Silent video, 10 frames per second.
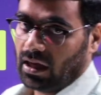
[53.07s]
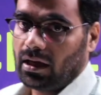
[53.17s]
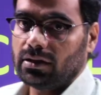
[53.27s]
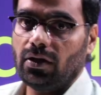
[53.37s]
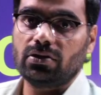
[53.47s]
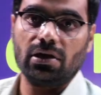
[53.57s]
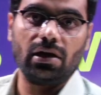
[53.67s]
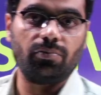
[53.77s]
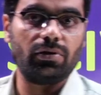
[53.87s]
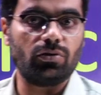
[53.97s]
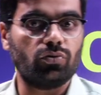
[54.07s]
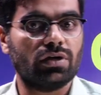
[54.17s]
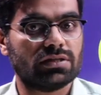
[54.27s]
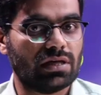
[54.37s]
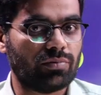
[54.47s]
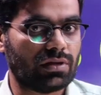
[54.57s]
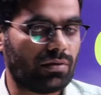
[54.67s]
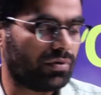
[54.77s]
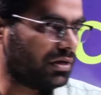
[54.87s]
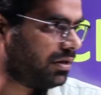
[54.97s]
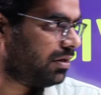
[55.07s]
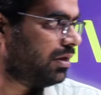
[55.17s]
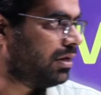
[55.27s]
చాలా సంవత్సరాలు అయిపోయింది టూ ఇయర్స్ అయిపోయింది కాబట్టి